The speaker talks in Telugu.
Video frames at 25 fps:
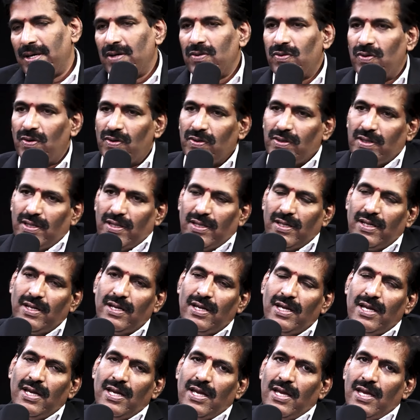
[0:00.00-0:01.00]
మనకు దొరుకుతుంది
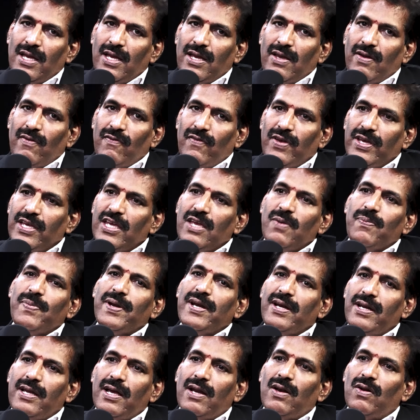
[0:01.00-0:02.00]

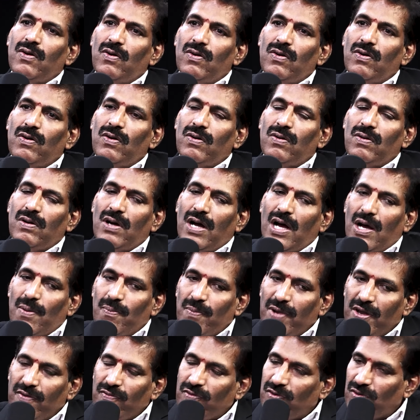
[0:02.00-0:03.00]
వికీపీడియాలో ఆ
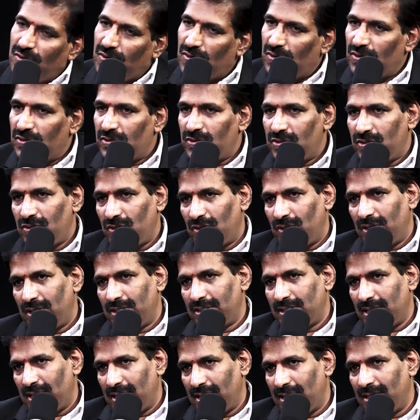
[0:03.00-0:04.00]
అమ్మాయి ఫొటోస్ తోటి
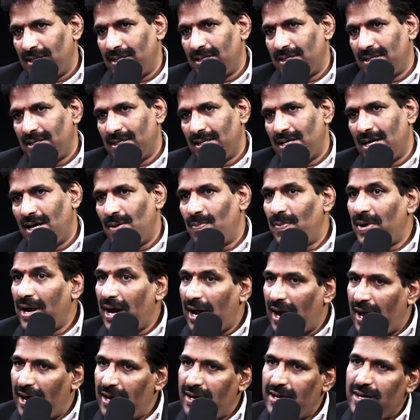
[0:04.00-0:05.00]
సహా ఆ అమ్మాయి
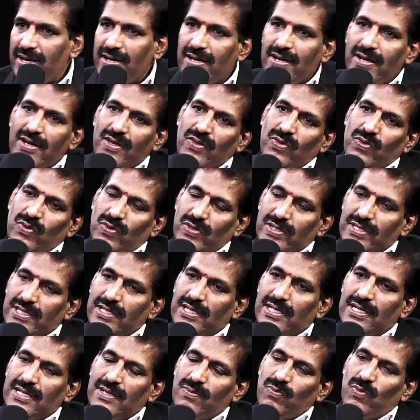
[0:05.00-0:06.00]
ఐడెంటిటీతో
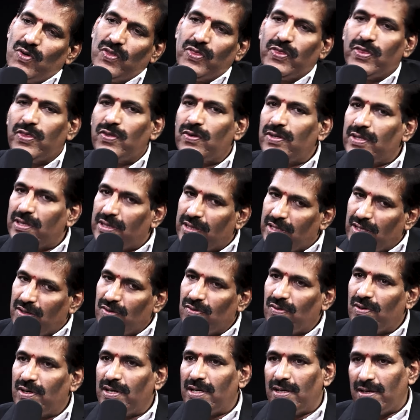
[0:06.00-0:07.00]
సహా మొత్తం అంతా
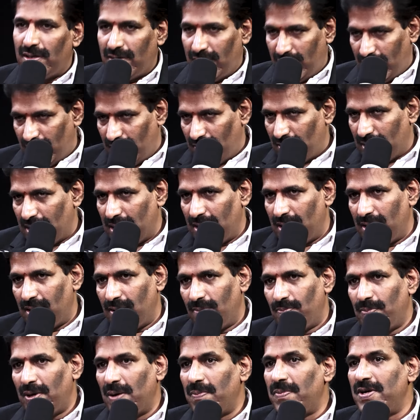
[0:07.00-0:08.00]
కూడా ఒక
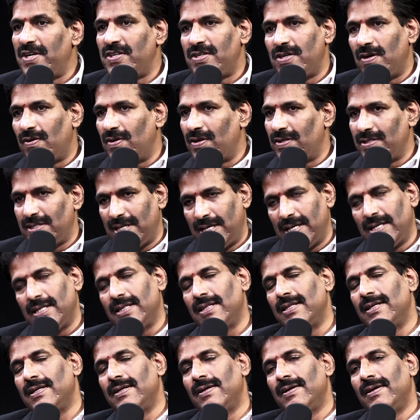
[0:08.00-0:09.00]
పబ్లిష్ అవ్వడం
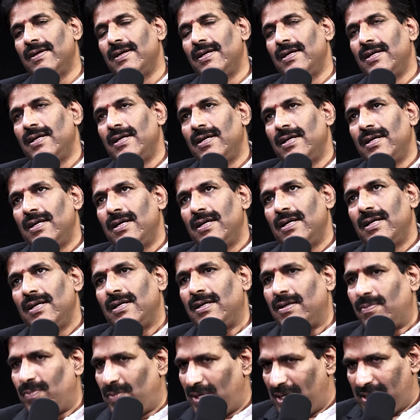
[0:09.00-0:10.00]
జరిగింది
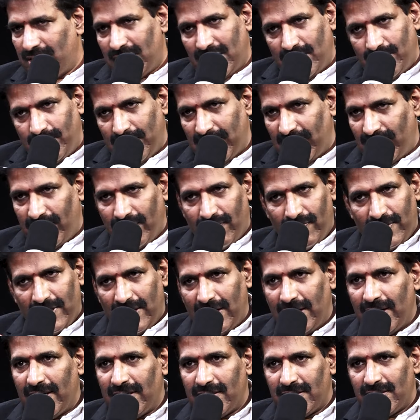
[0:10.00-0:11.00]
మీరు చెప్పారు ఫిఫ్టీ
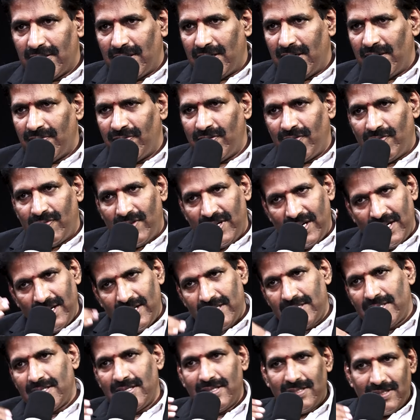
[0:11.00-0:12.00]
డేస్ అంటే ఫిఫ్టీ
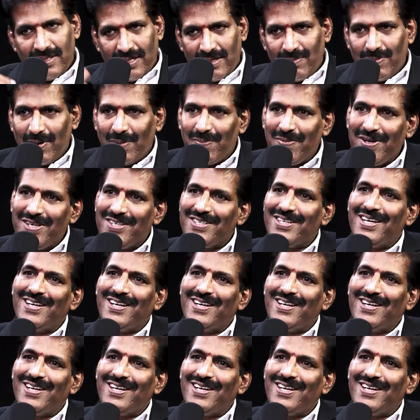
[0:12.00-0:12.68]
డేస్ నుంచి అది పబ్లిష్